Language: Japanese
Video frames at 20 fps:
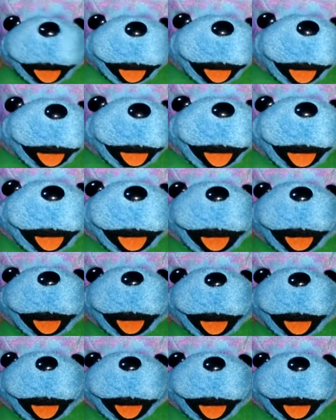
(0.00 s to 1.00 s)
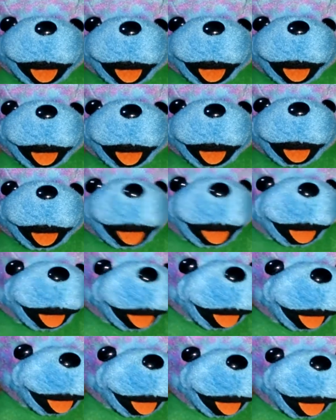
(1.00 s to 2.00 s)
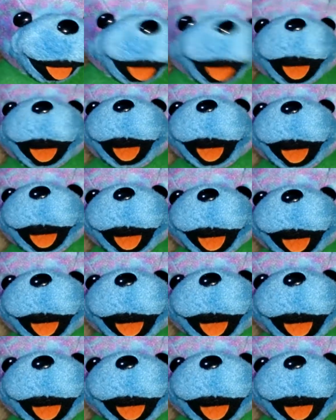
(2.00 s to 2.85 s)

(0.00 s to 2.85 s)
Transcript: まあ2年弱 ?2 年